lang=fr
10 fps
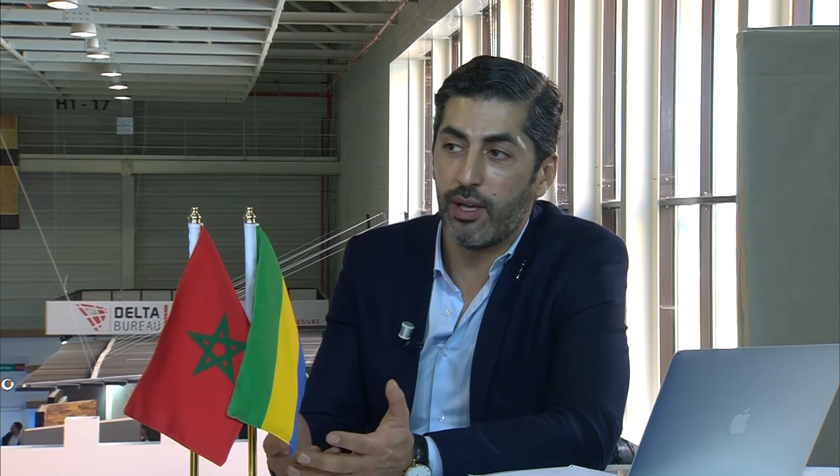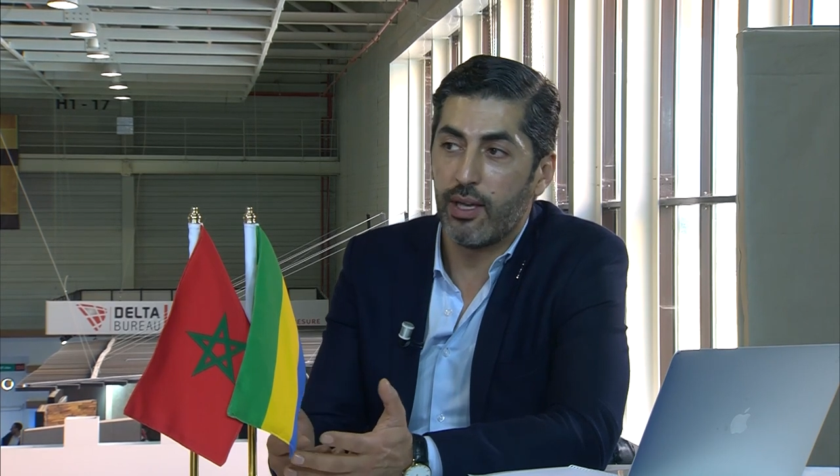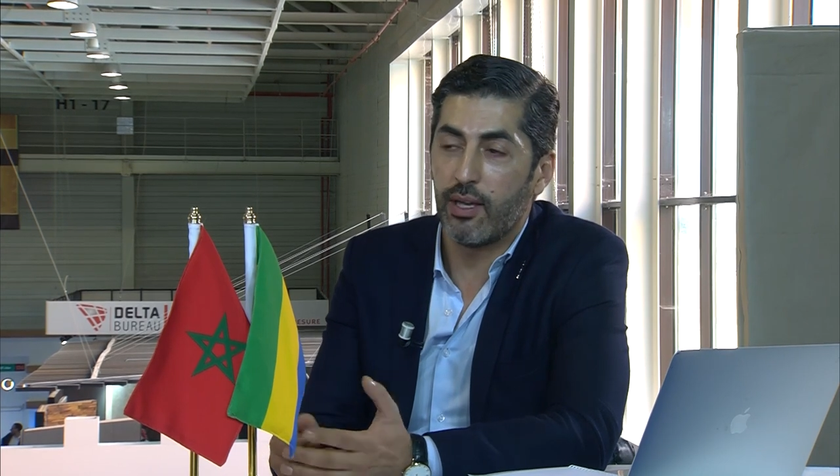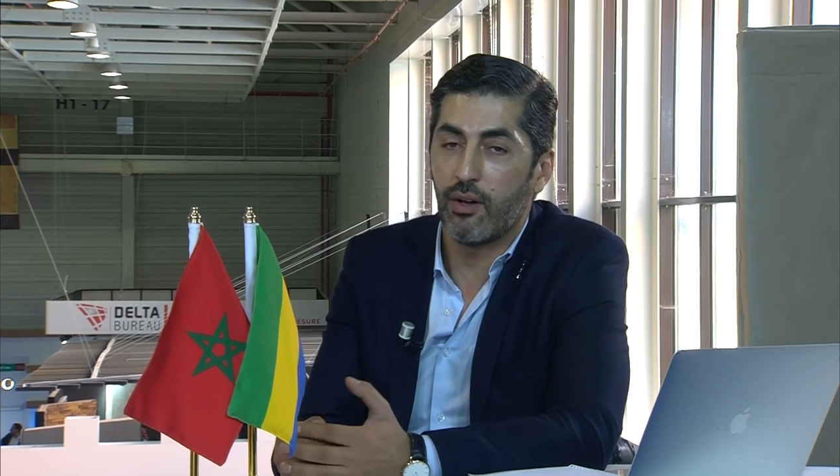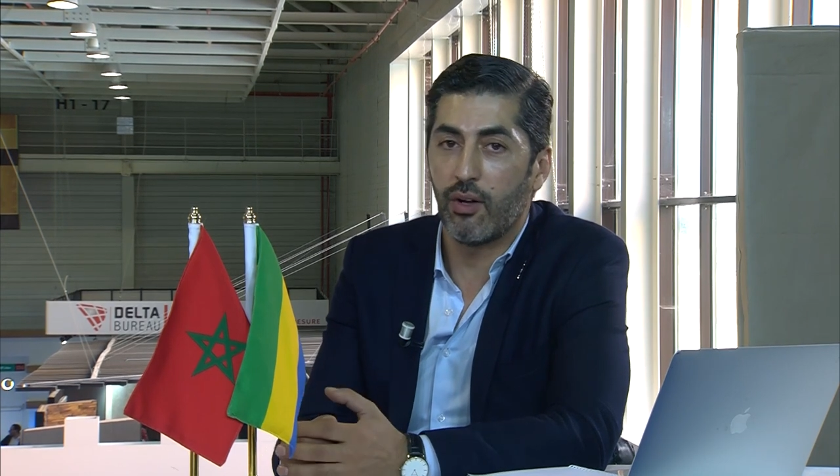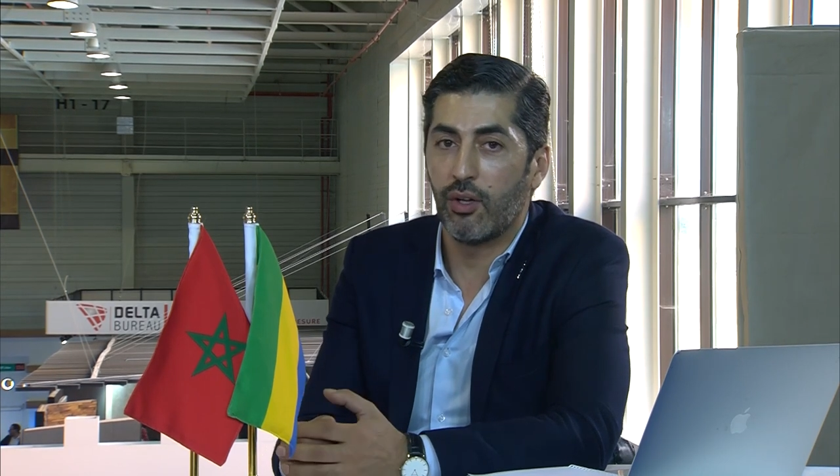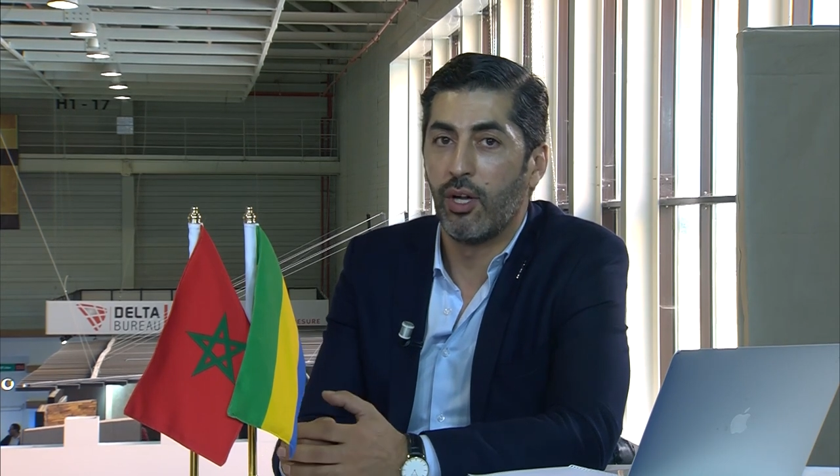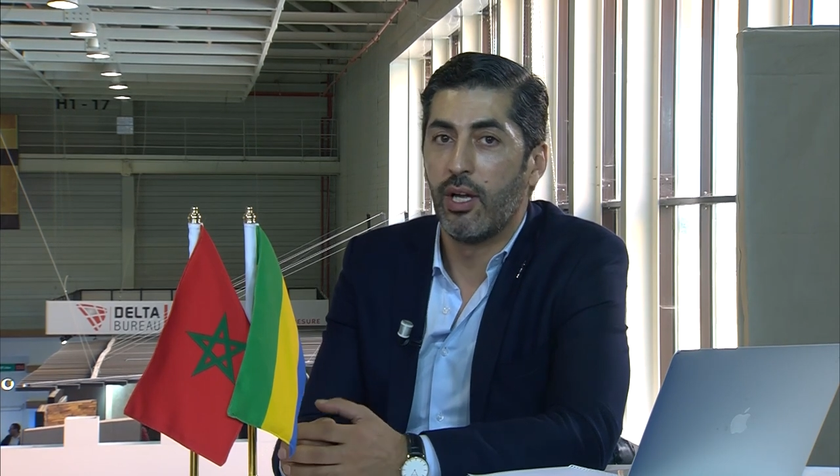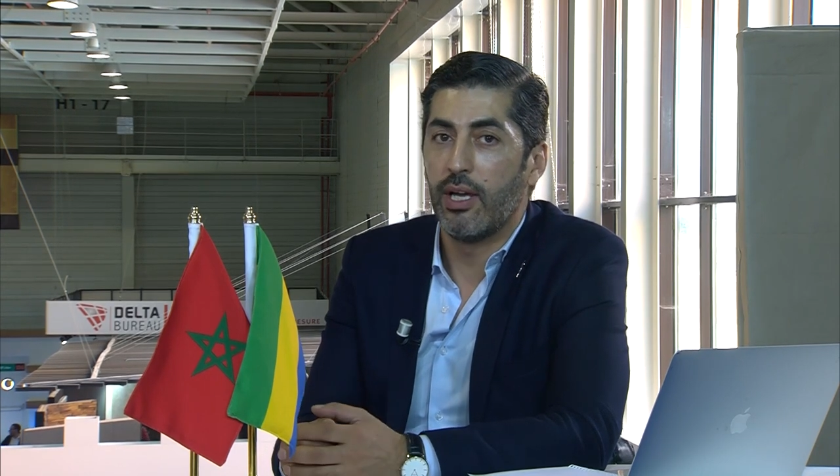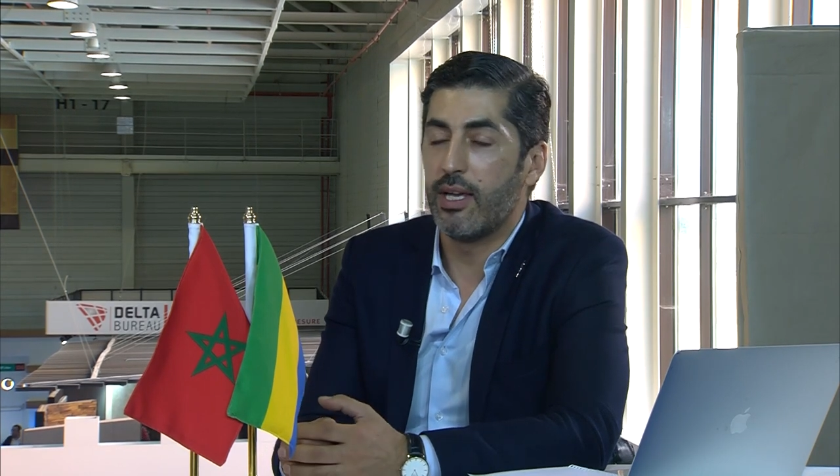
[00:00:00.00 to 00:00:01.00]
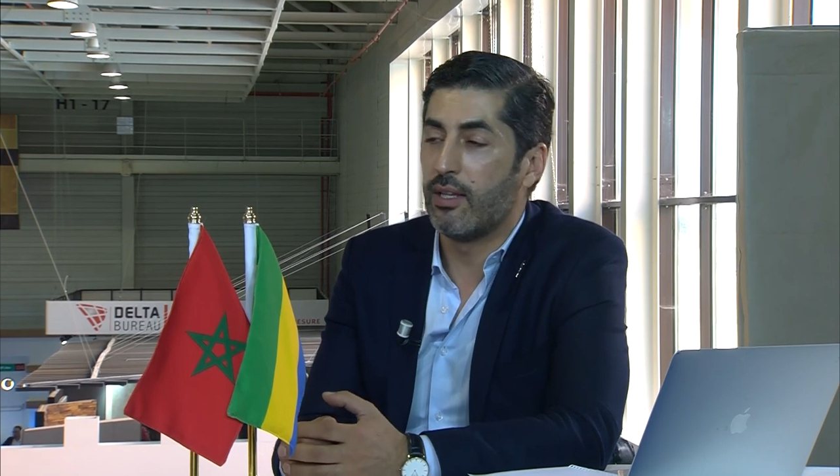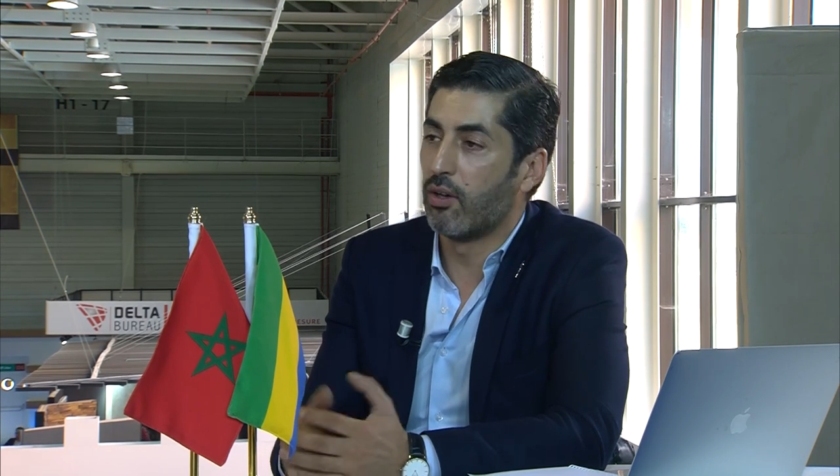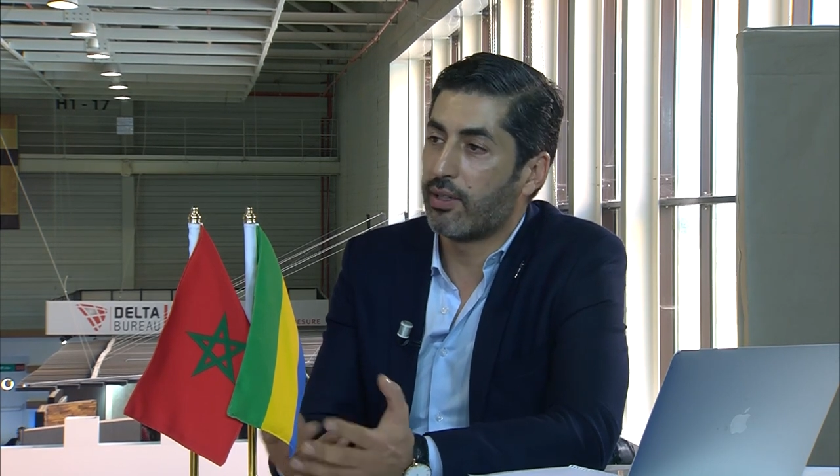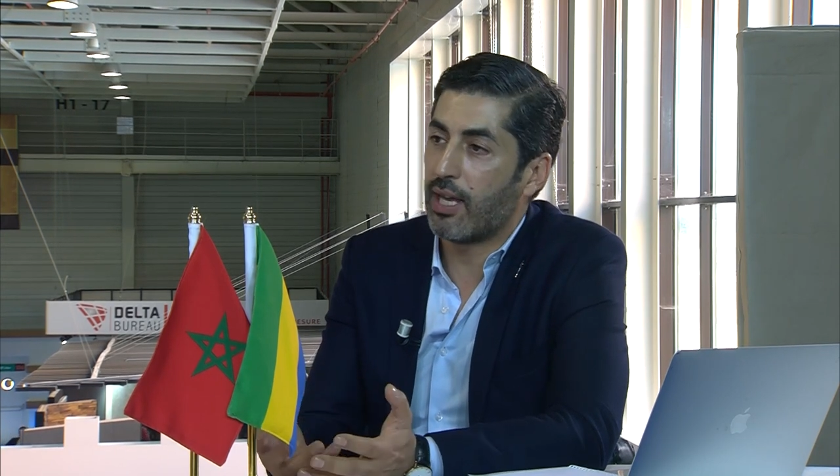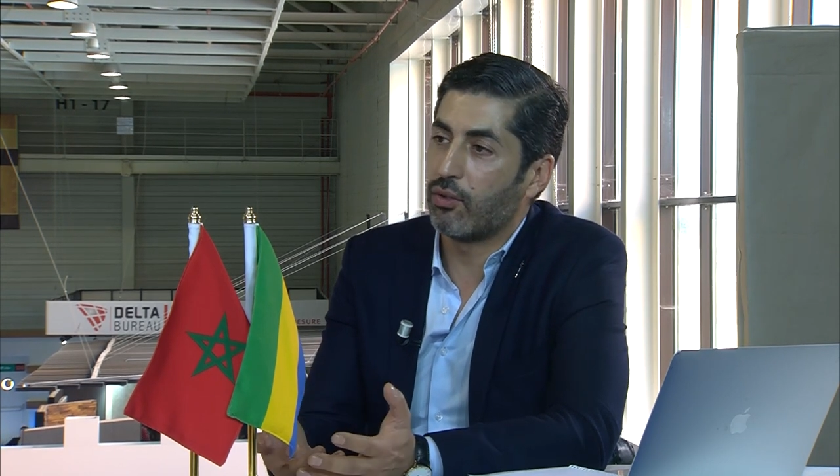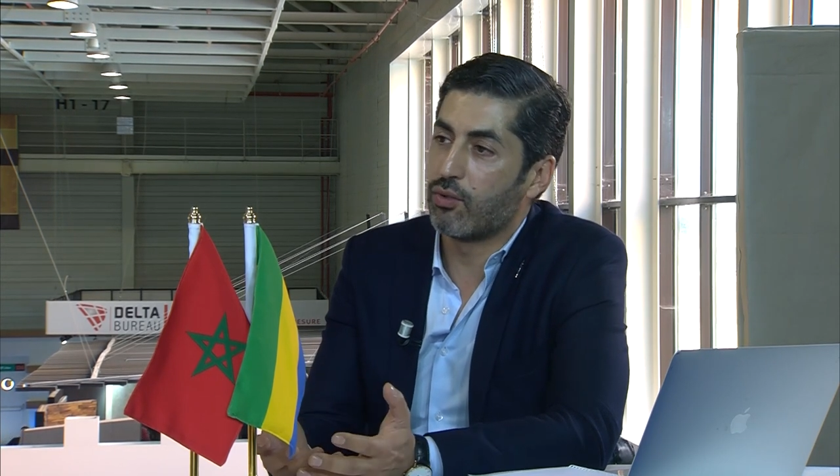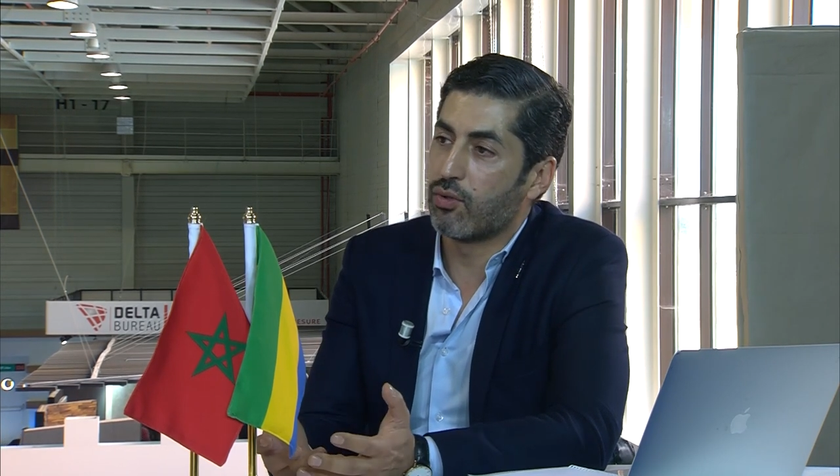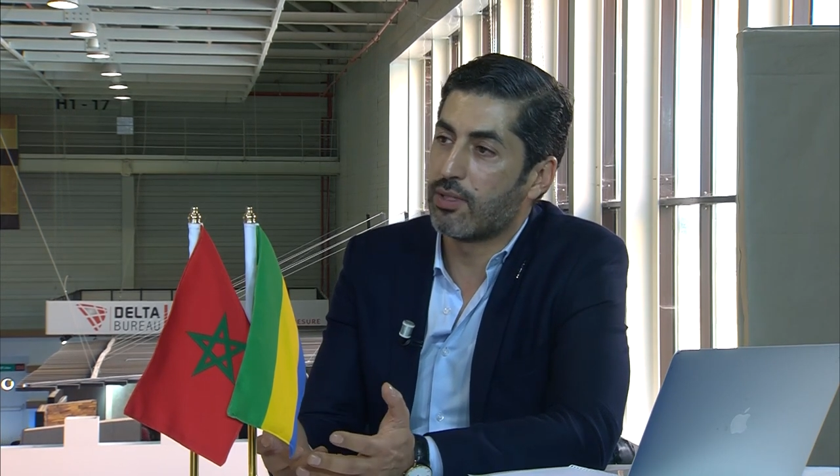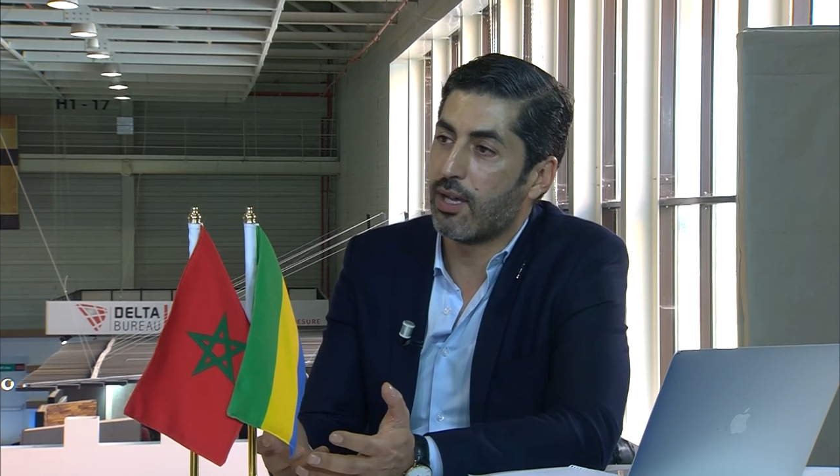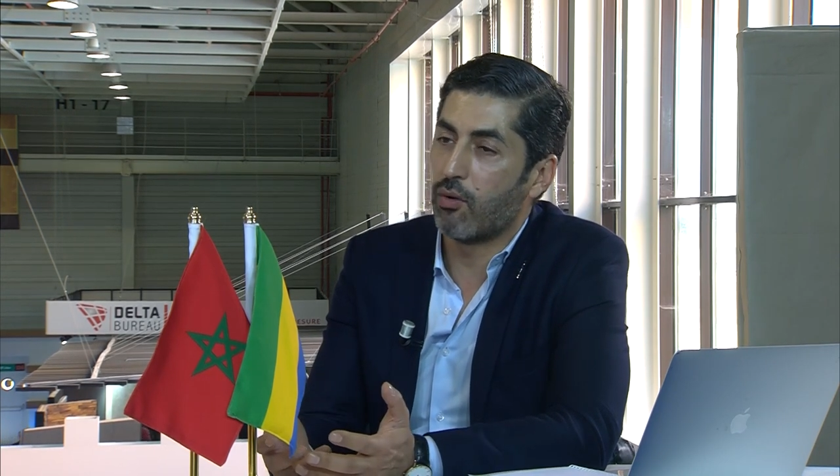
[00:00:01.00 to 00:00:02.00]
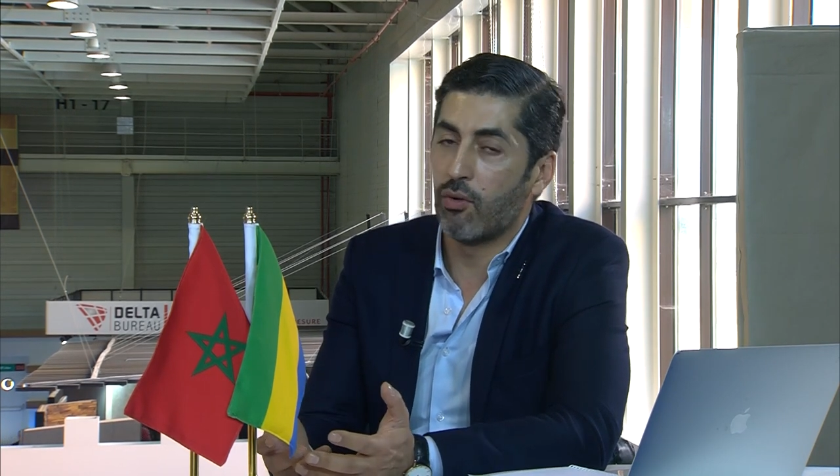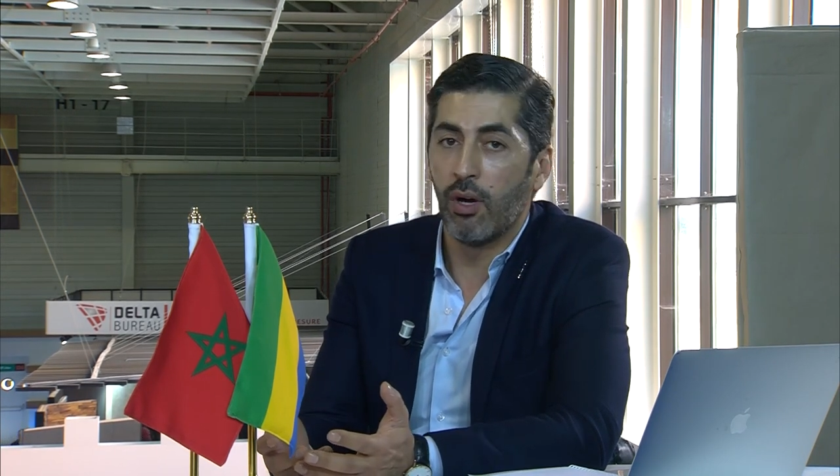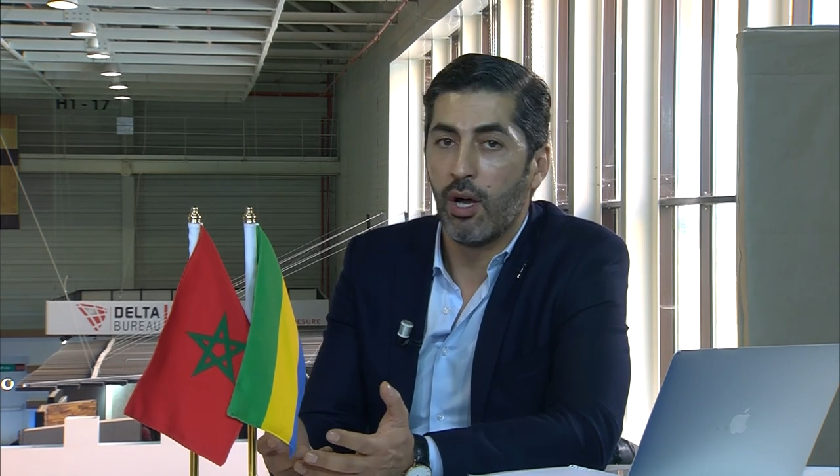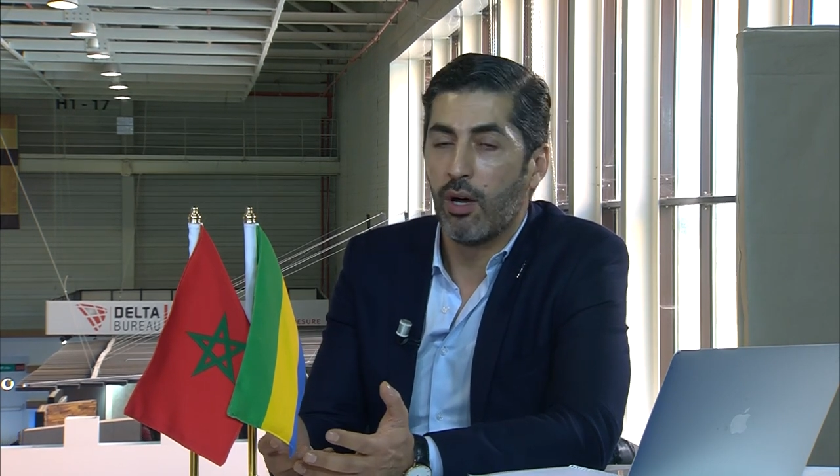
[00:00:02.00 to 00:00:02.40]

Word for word: Et, euh, Exactement. et dans le cadre de ce salon,